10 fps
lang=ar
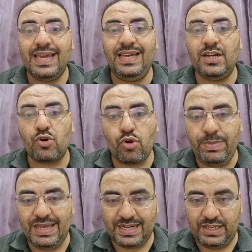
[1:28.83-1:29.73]
احنا
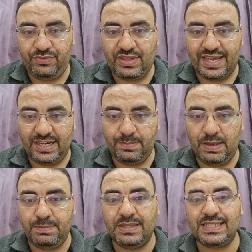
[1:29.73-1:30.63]
الربع رغيف
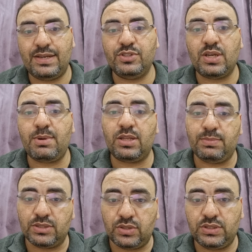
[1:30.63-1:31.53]
تقريبا بيساوي ثمره
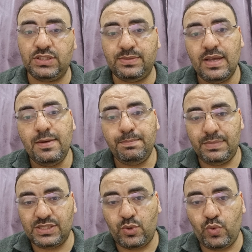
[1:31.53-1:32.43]
بطاطس
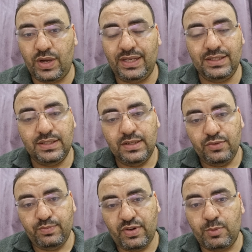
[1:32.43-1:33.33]
مسلوقه
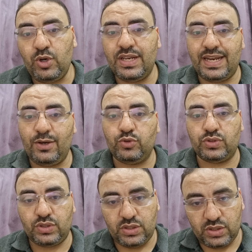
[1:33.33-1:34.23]
فممكن ناخد
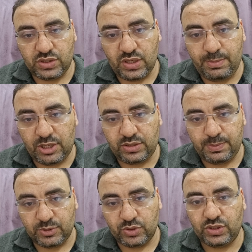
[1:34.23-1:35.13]
ثمرة
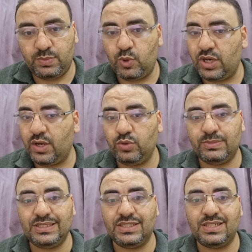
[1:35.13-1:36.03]
بطاطس دي ممكن ناخد
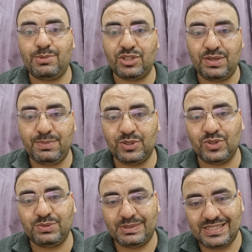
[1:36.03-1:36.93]
مثلا ثمرتين
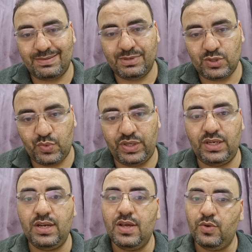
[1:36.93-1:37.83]
بطاطس مثلا
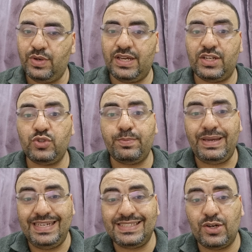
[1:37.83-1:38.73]
مسلوقين نهرسهم
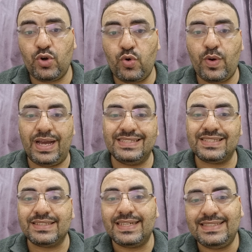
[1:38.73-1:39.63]
بحيث ان هو
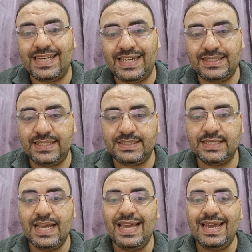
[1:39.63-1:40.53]
الساتايتي اندكس
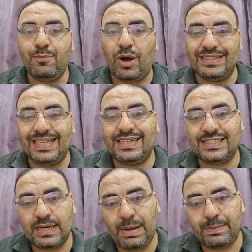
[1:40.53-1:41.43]
معدل
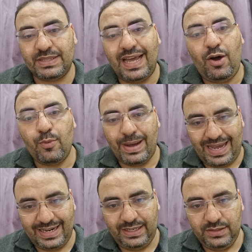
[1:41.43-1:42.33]
الشبع بتاعهم
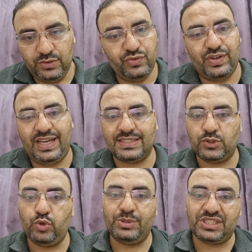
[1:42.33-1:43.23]
اعلى
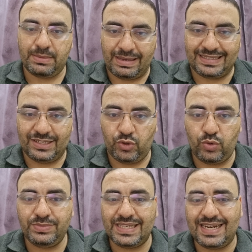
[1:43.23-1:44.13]
فيحسوك بالشبع تاني
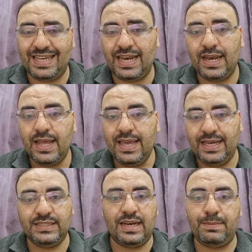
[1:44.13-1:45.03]
يوم ثانيا
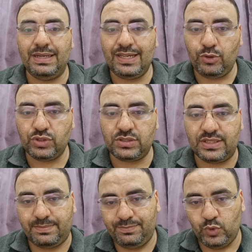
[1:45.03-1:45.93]
انت لما هتاخد
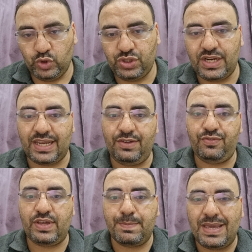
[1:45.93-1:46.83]
نص
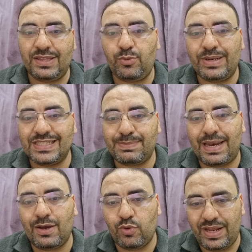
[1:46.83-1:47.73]
رغيف كميته بالنسبه
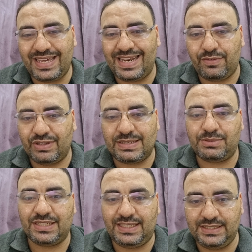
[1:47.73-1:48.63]
لك قليله فانت
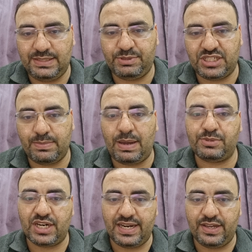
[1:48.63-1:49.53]
مش هتحس بالشبع
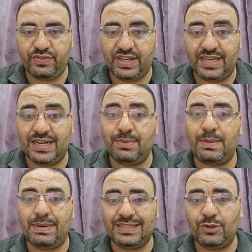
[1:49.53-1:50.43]
بشكل كفايه انما
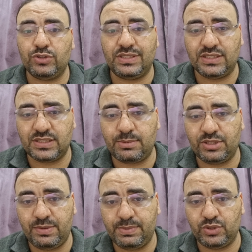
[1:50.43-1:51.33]
لما هتاخد مثلا
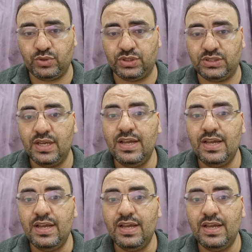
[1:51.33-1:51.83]
صبرتين بطاطس